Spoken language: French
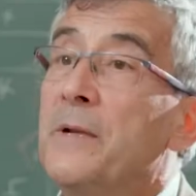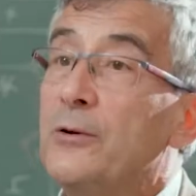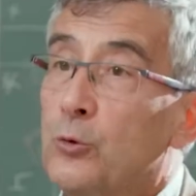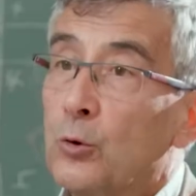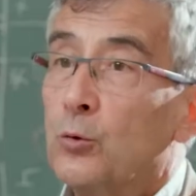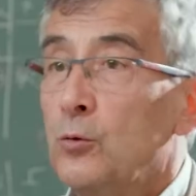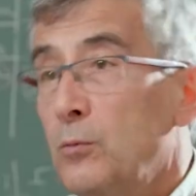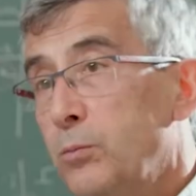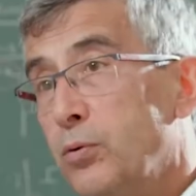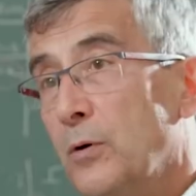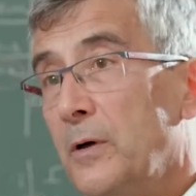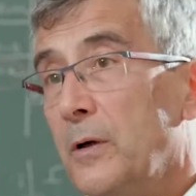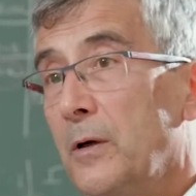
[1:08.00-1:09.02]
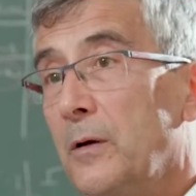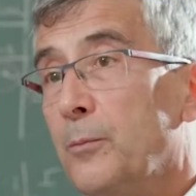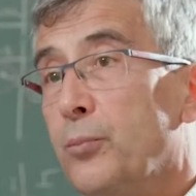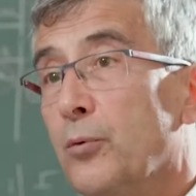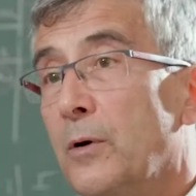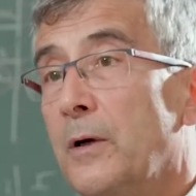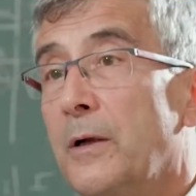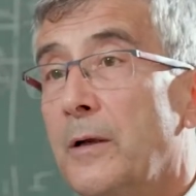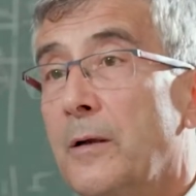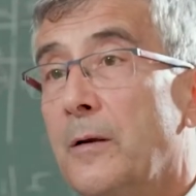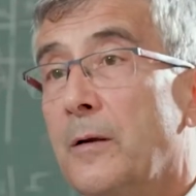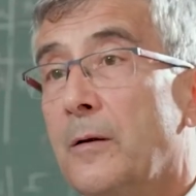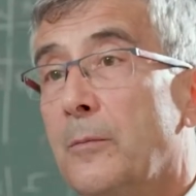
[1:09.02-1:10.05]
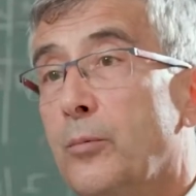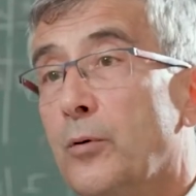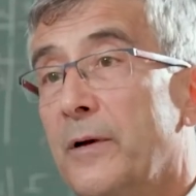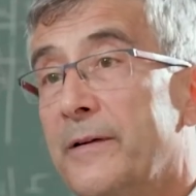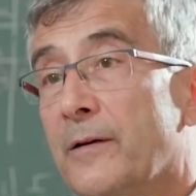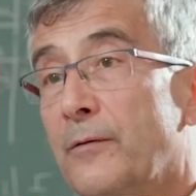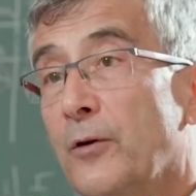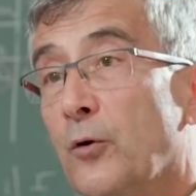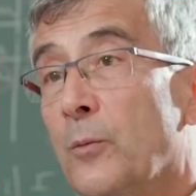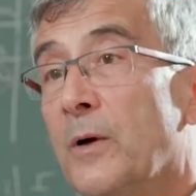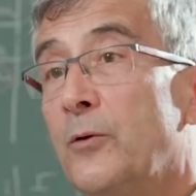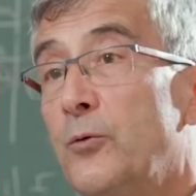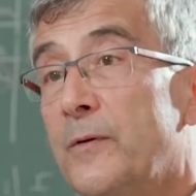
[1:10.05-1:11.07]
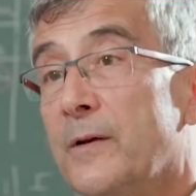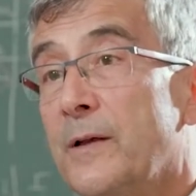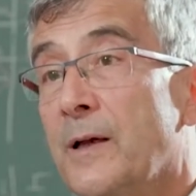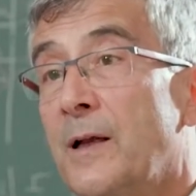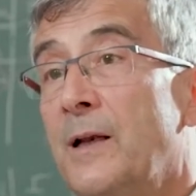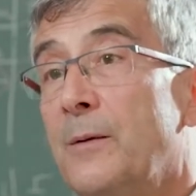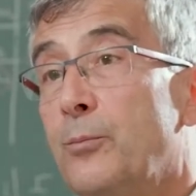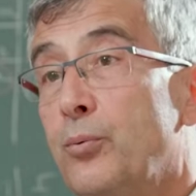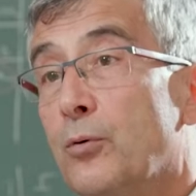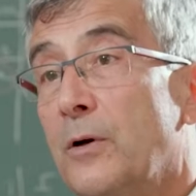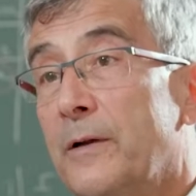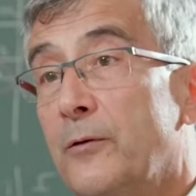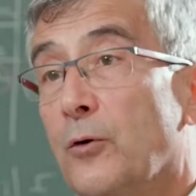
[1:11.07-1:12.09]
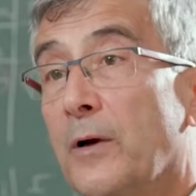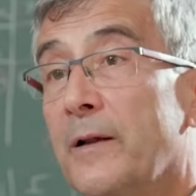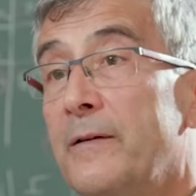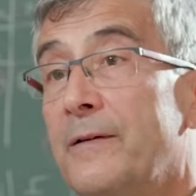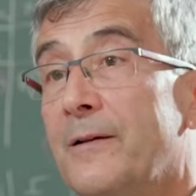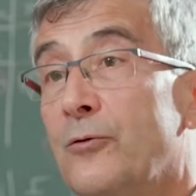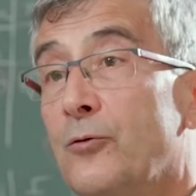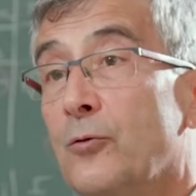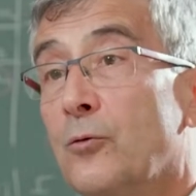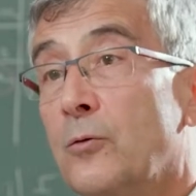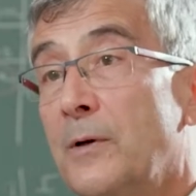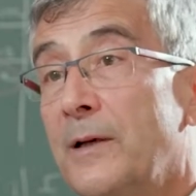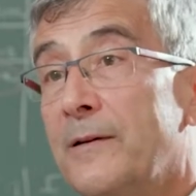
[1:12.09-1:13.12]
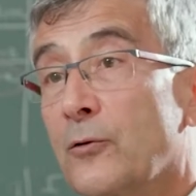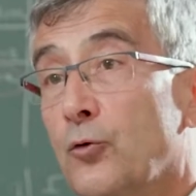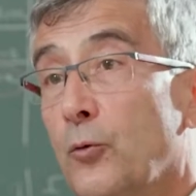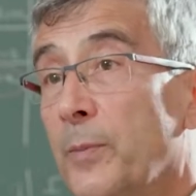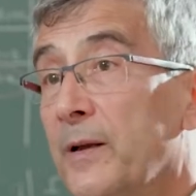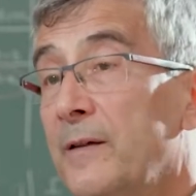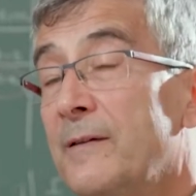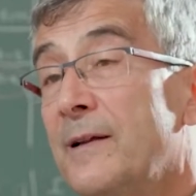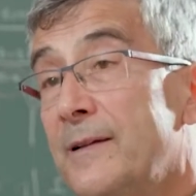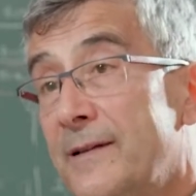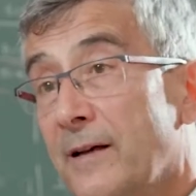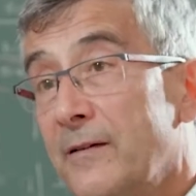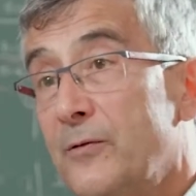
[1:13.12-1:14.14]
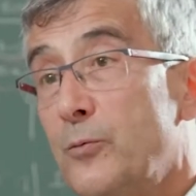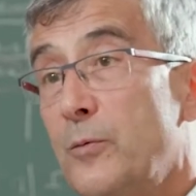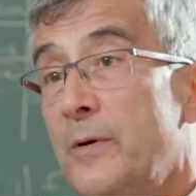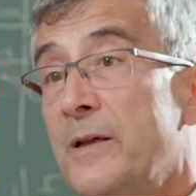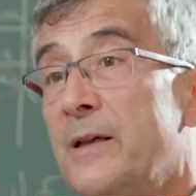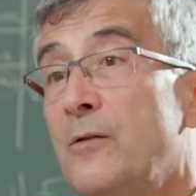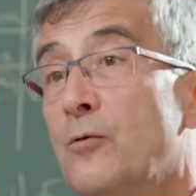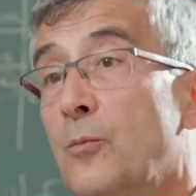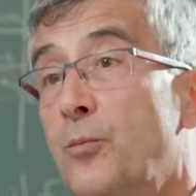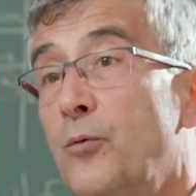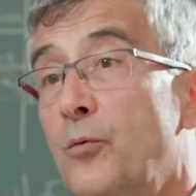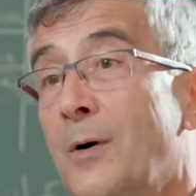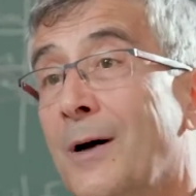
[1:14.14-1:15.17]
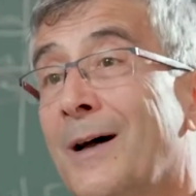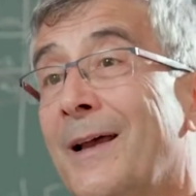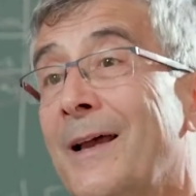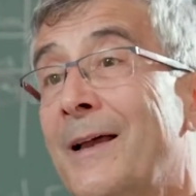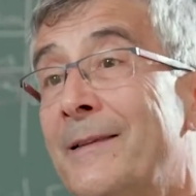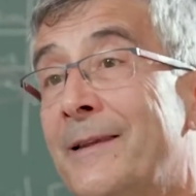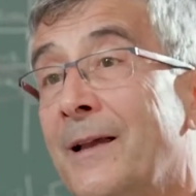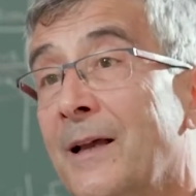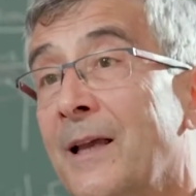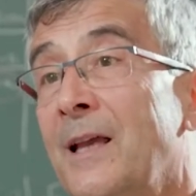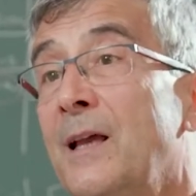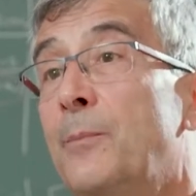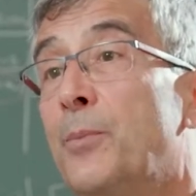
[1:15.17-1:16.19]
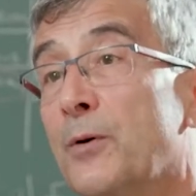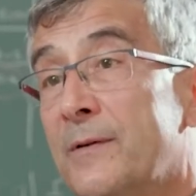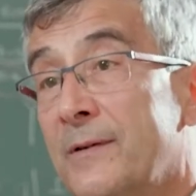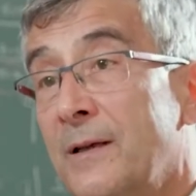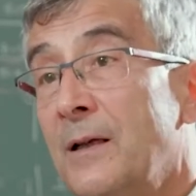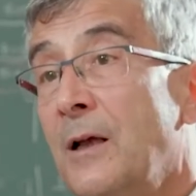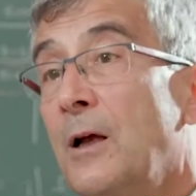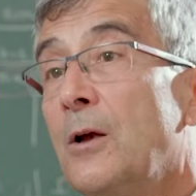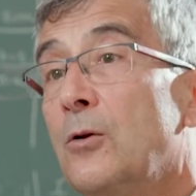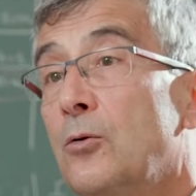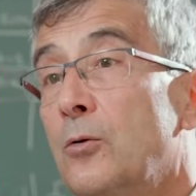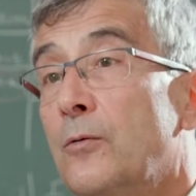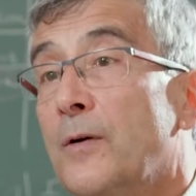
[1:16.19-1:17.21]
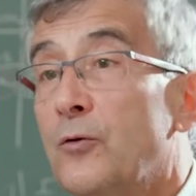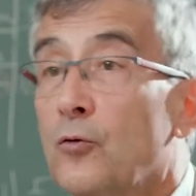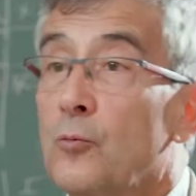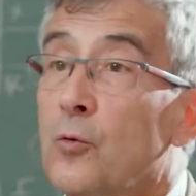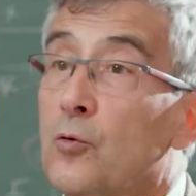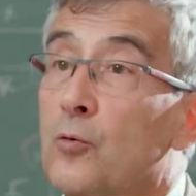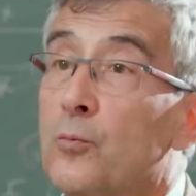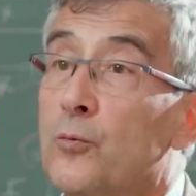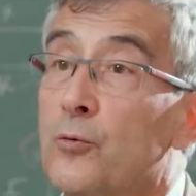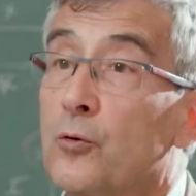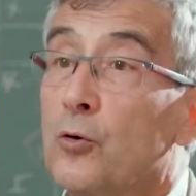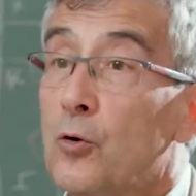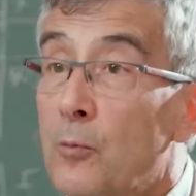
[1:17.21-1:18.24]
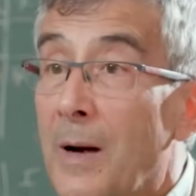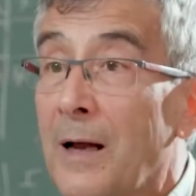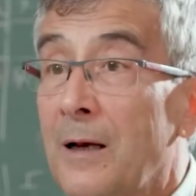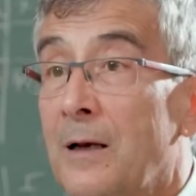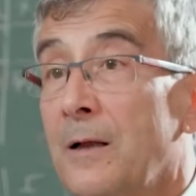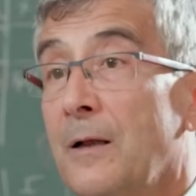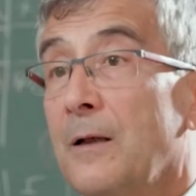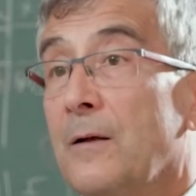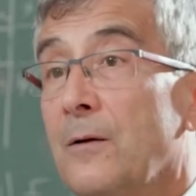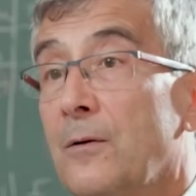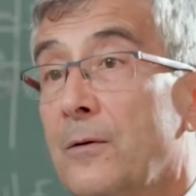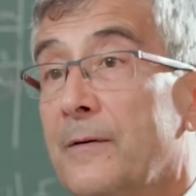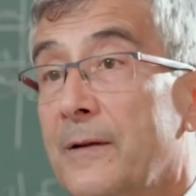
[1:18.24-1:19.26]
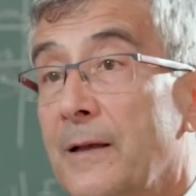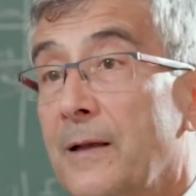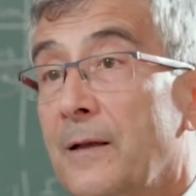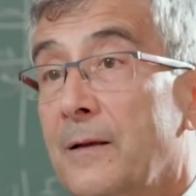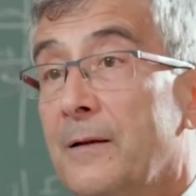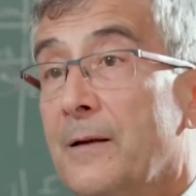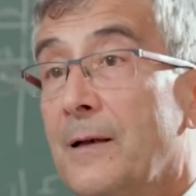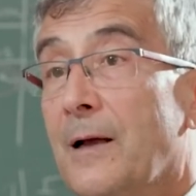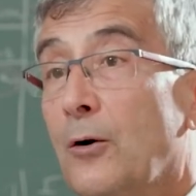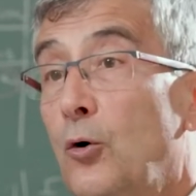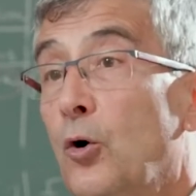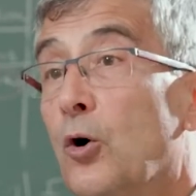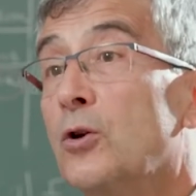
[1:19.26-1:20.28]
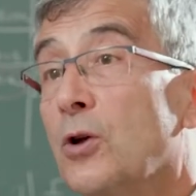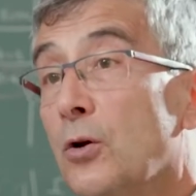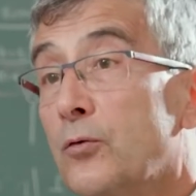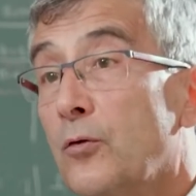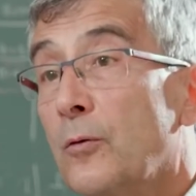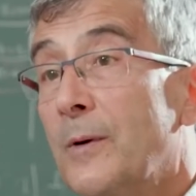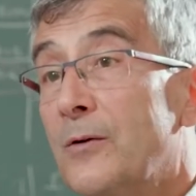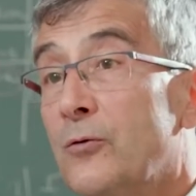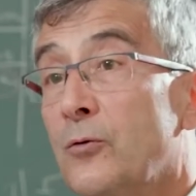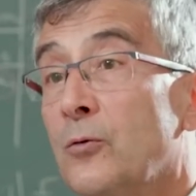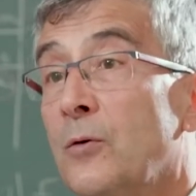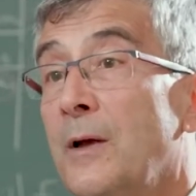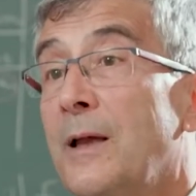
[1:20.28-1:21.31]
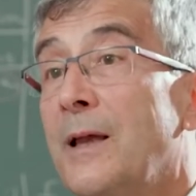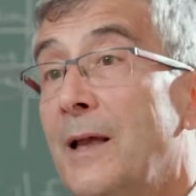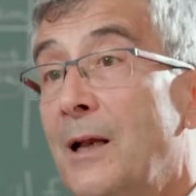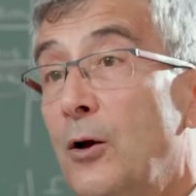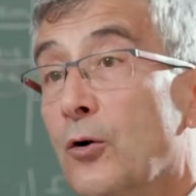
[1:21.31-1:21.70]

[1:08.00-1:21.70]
mais surtout pour les, environnements industriels et pour les organisations et les entreprises et les services publics qui vont pouvoir intégrer et penser de façon beaucoup plus globale euh, leur transformation et